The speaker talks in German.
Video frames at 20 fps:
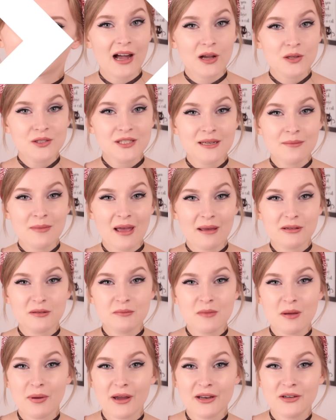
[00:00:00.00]
Außerdem habe ich
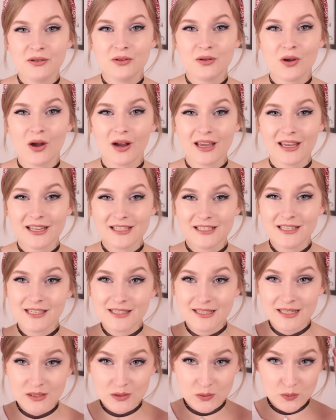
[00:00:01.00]
mir bei New Yorker
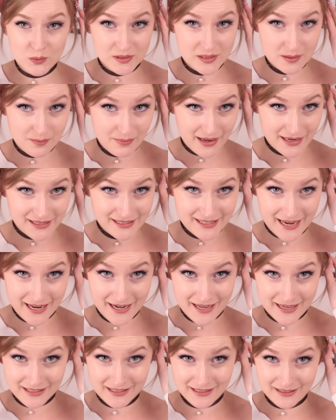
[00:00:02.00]
dieses süße
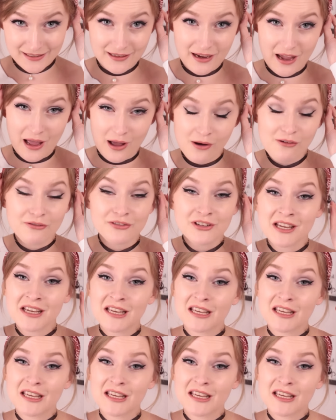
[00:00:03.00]
Bandana hier gekauft.